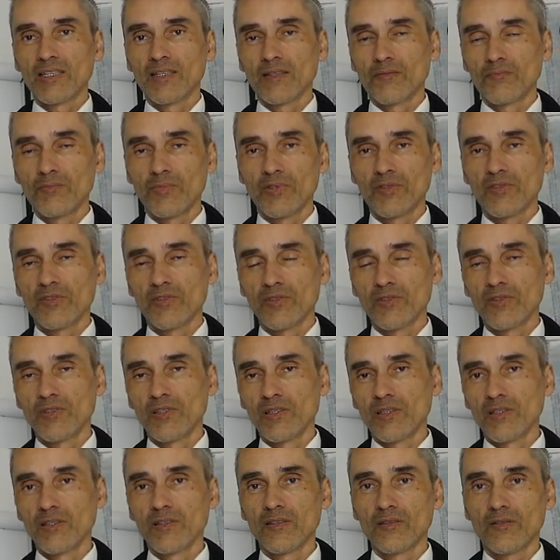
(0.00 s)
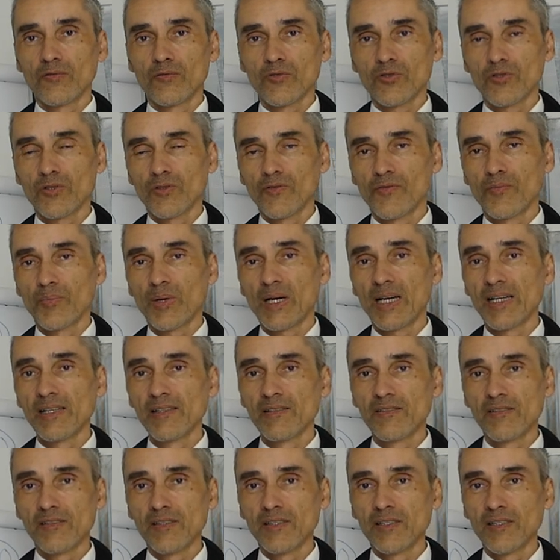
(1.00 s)
dann plötzlich die
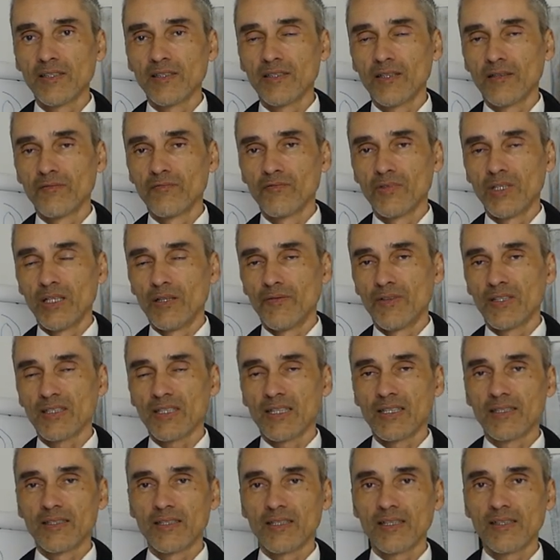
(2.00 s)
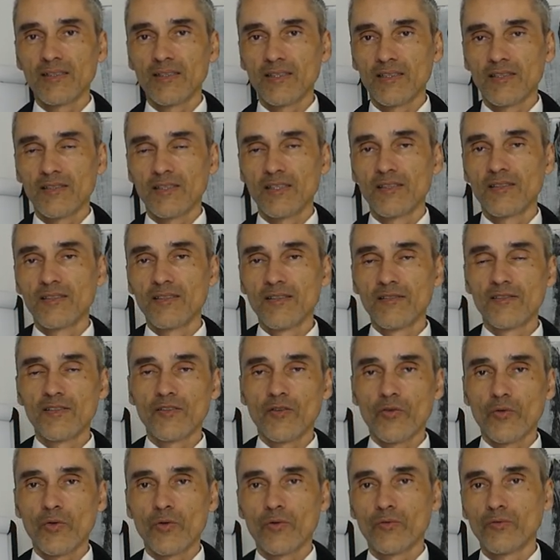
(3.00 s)
Rohstoffpreise, dann wieder was anderes, jetzt die
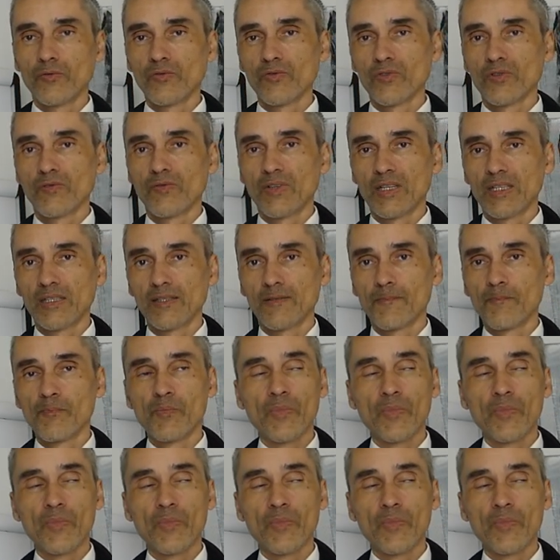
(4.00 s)
Zinserhöhung und so weiter.